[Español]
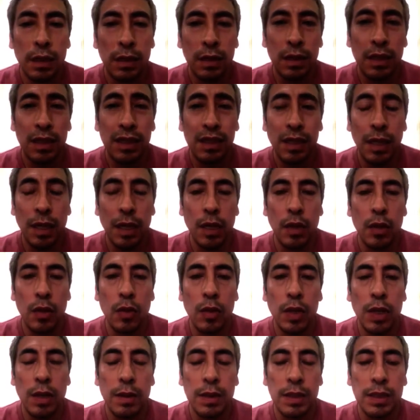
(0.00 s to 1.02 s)

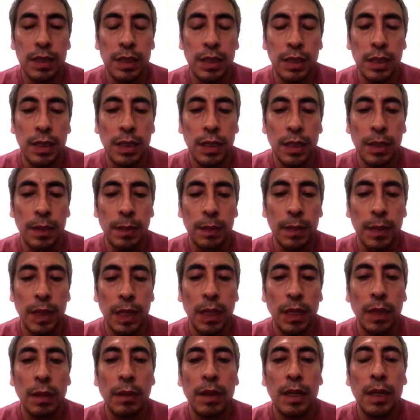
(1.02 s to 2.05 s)
desgarradora, bastante
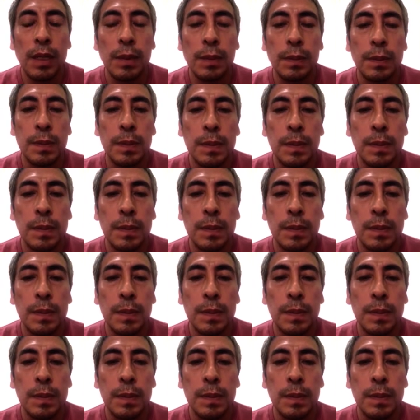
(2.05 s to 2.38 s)
terrible.